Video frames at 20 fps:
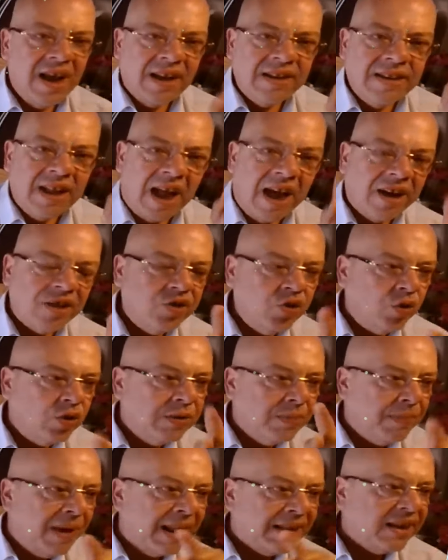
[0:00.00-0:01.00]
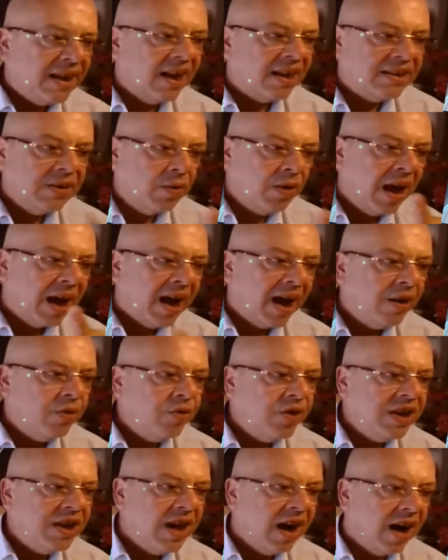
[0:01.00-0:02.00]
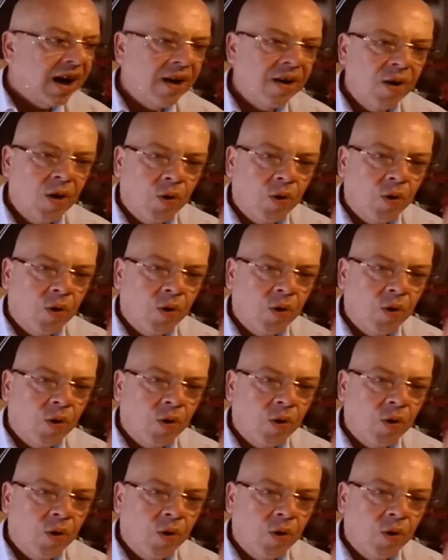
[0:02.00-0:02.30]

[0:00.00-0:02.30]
نهار تعود بلادنا دوله قانونيه